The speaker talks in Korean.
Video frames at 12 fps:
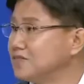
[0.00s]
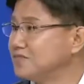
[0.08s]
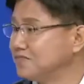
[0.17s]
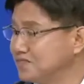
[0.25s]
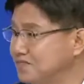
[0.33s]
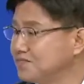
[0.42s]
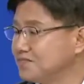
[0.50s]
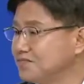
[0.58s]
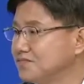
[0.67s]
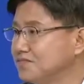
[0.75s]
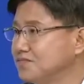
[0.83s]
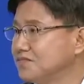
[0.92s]
네.
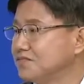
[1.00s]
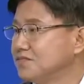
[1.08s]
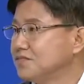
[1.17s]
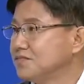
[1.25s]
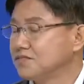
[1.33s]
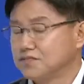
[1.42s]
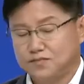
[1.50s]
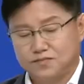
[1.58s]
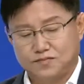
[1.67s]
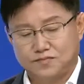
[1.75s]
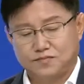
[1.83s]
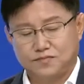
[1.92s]
네. 이렇게
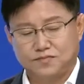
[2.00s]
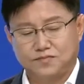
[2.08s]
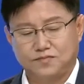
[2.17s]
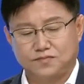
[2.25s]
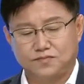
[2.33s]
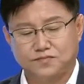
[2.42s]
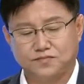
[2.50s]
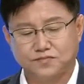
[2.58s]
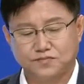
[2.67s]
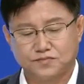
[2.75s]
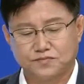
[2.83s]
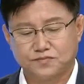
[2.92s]
사육장 환경이
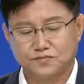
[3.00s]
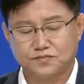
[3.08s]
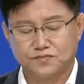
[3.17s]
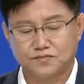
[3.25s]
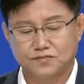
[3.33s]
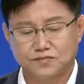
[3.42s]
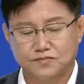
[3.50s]
이전과 달리 동물들의